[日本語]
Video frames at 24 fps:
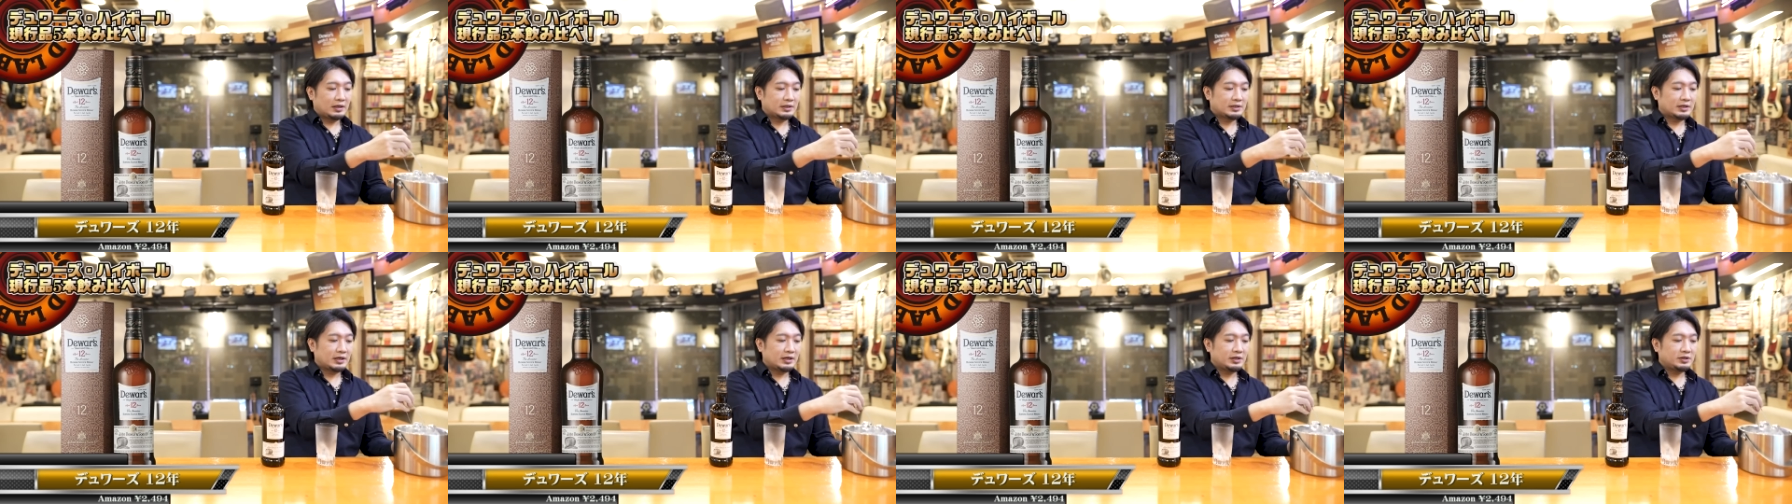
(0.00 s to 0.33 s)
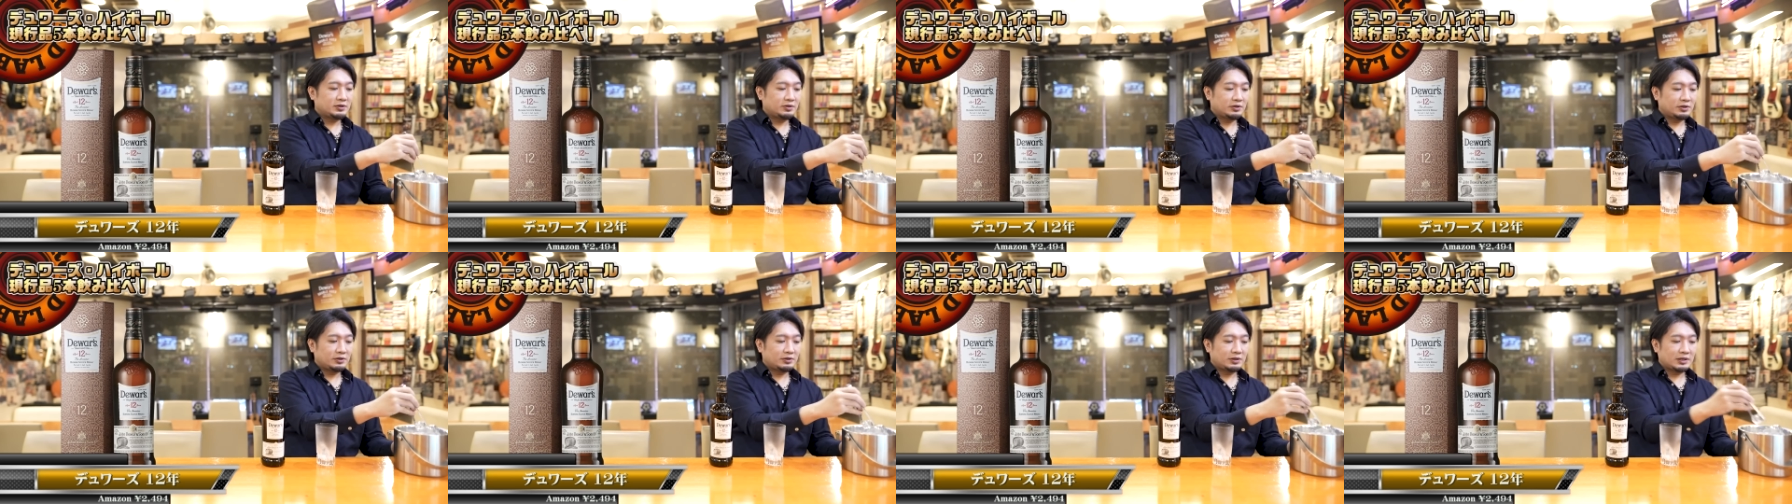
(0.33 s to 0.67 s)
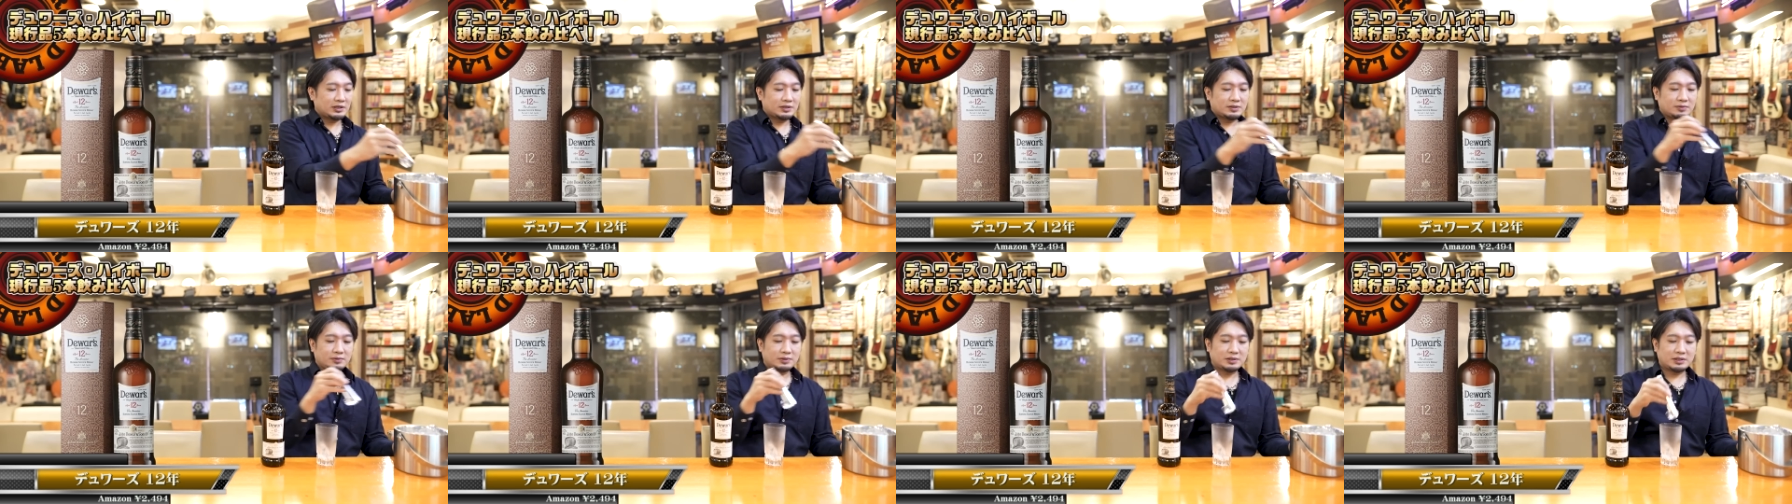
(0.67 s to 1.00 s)
最初に
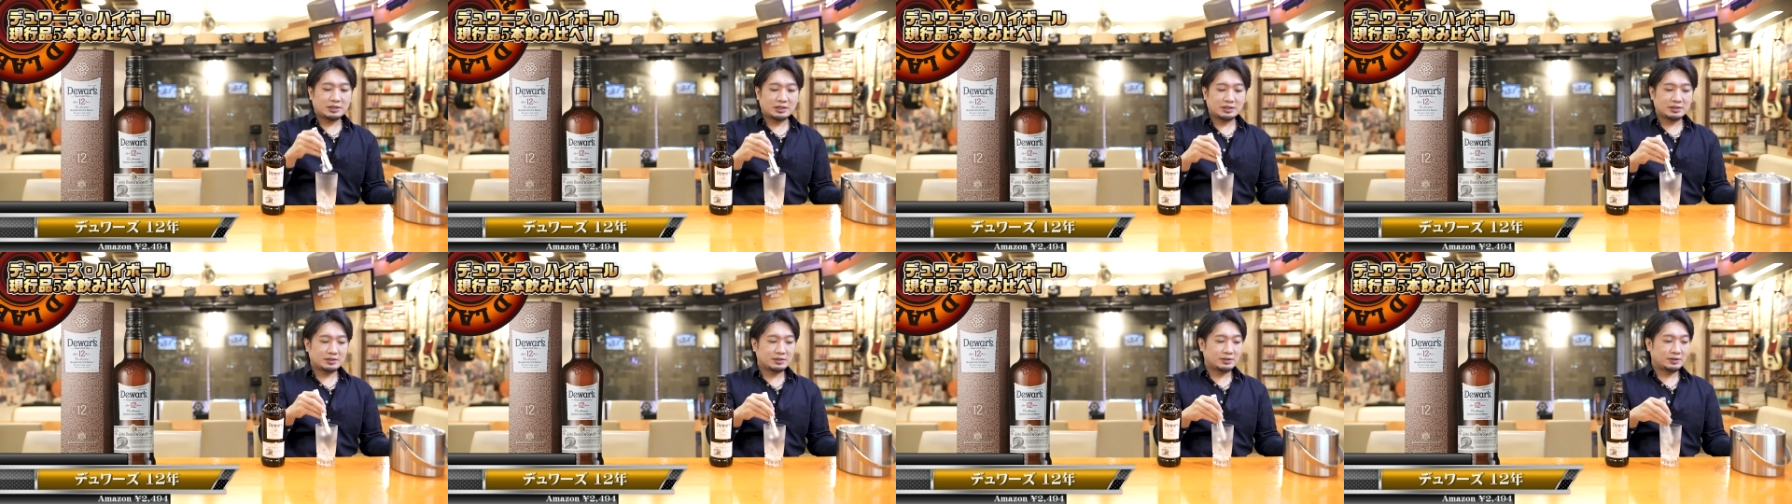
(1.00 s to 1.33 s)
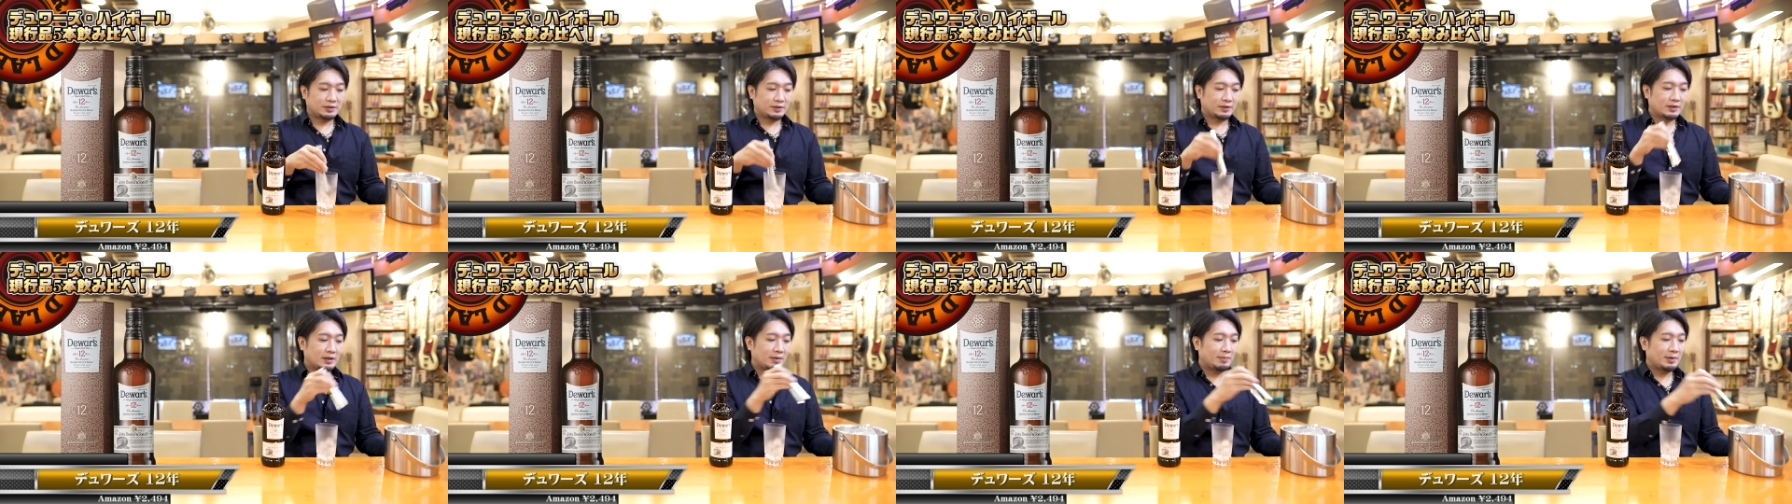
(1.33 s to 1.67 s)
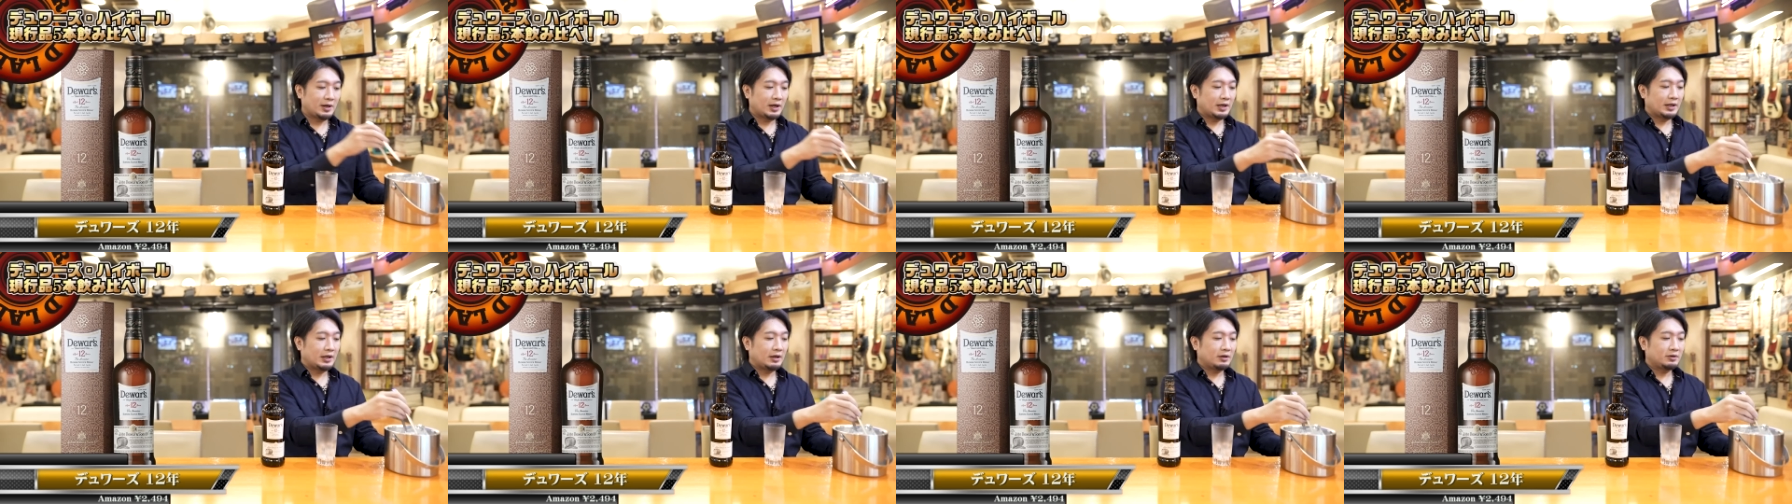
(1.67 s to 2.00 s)
グラスを冷やす手
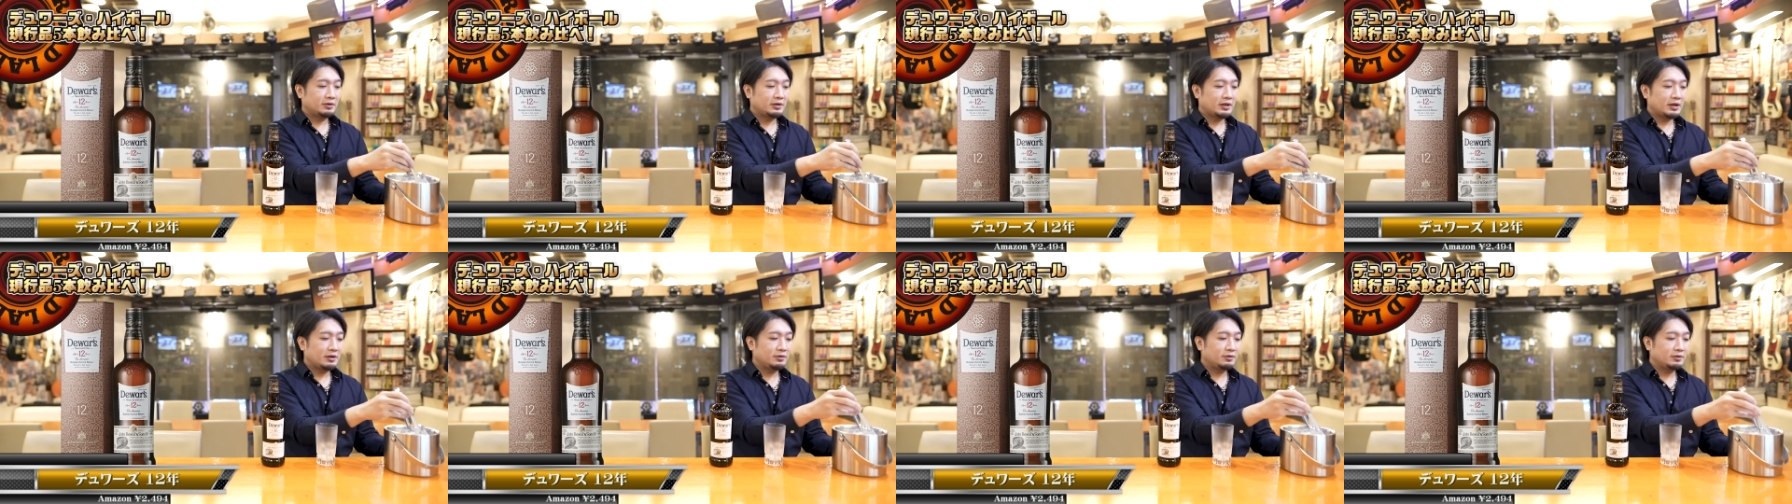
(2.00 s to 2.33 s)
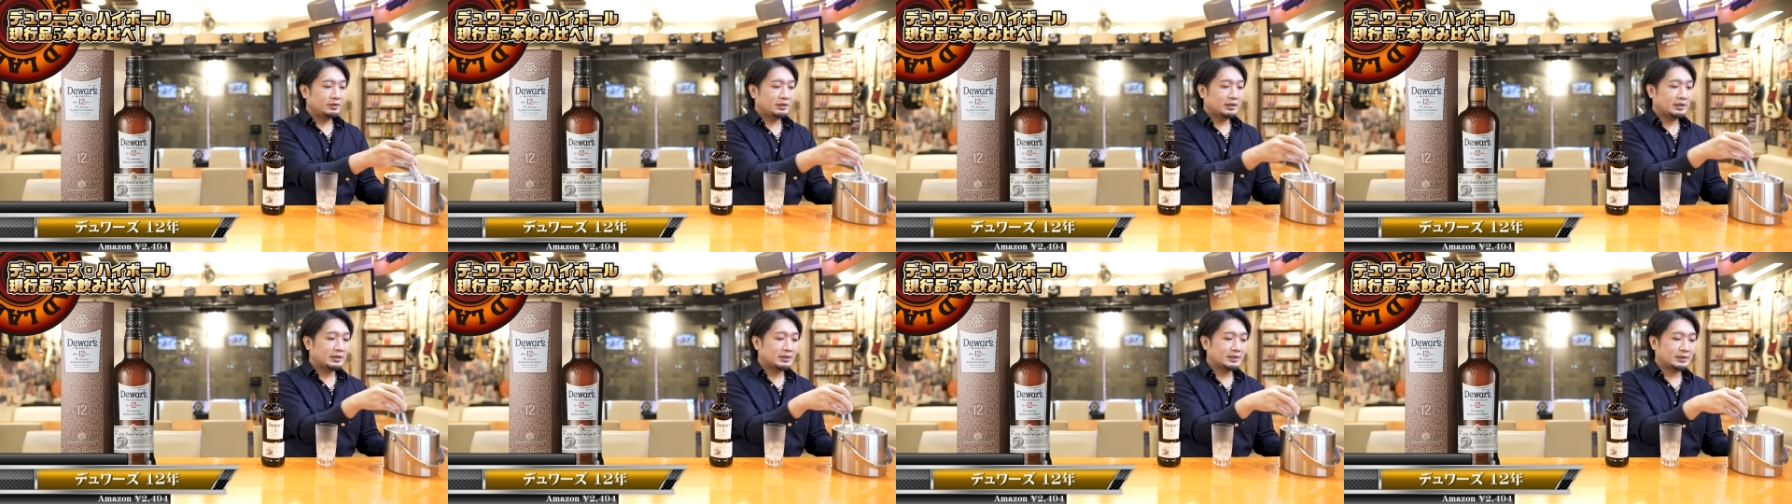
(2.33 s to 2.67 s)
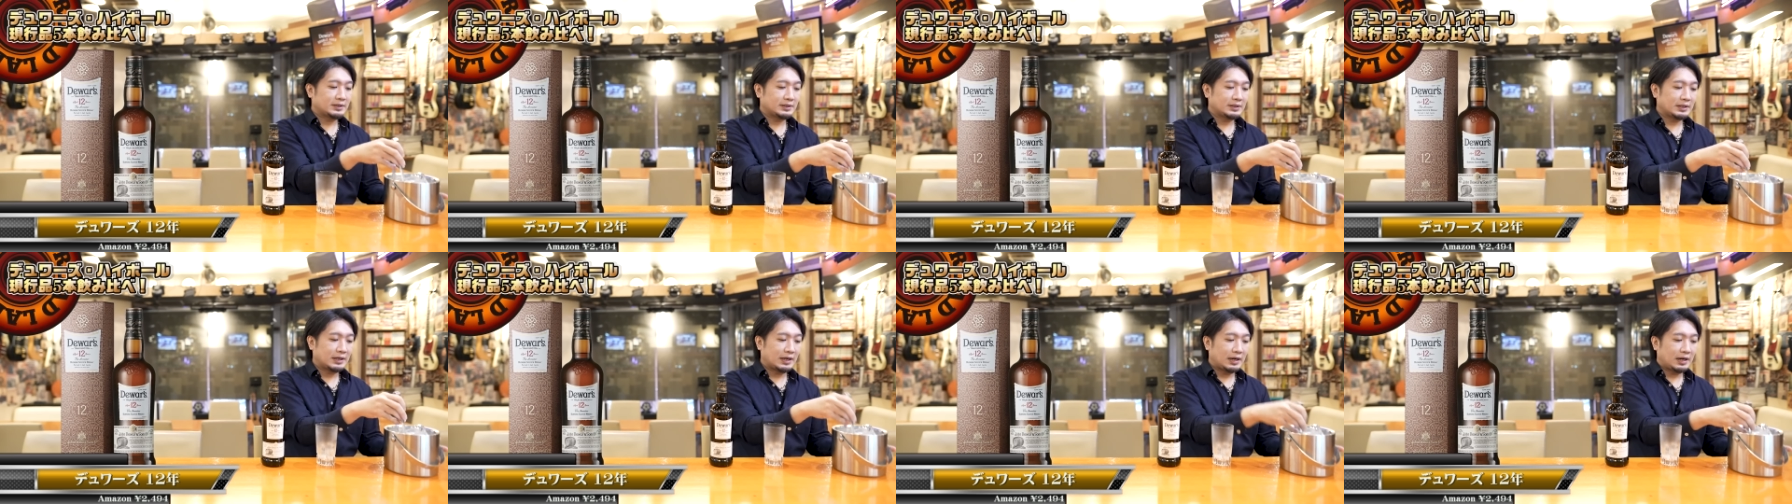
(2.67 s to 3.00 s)
間がなくなるんで
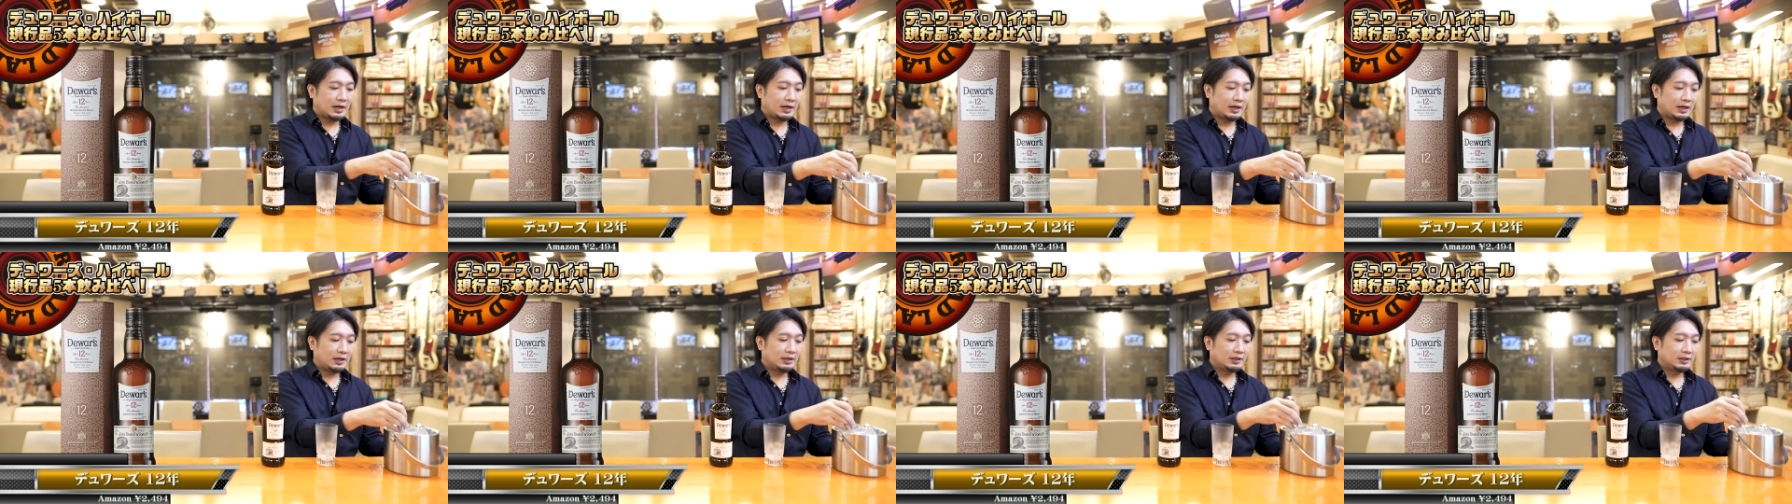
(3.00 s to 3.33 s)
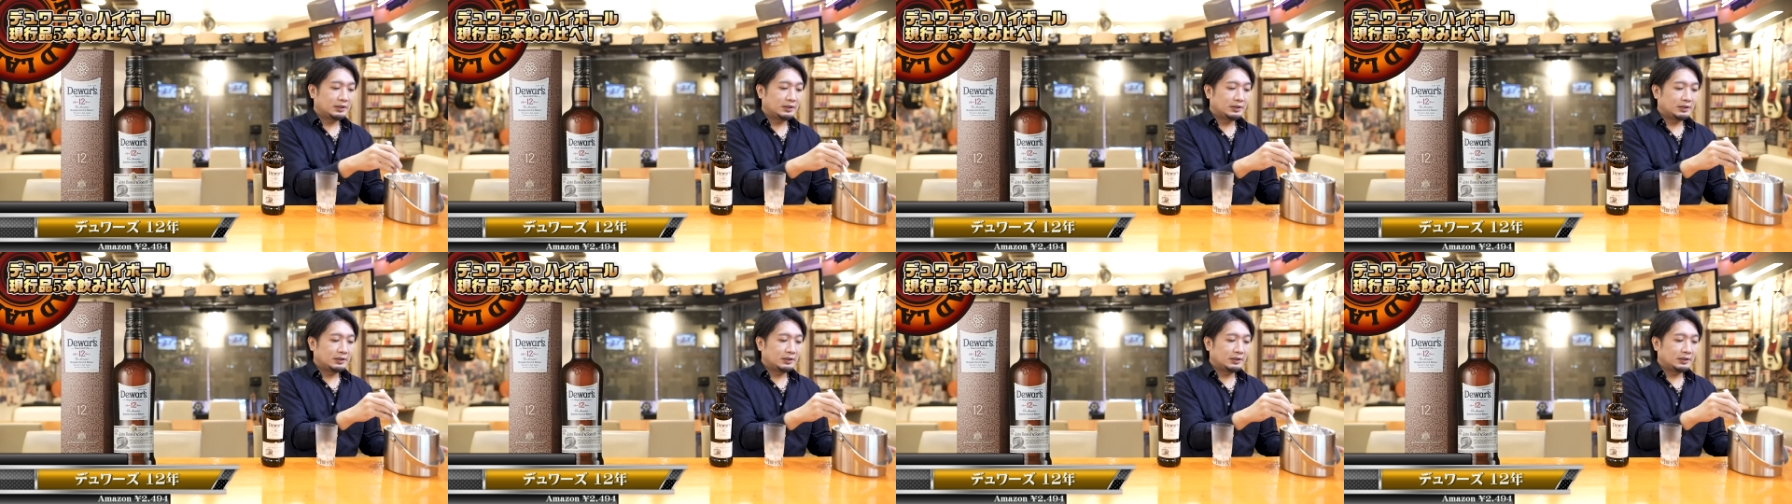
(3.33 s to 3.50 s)
すが、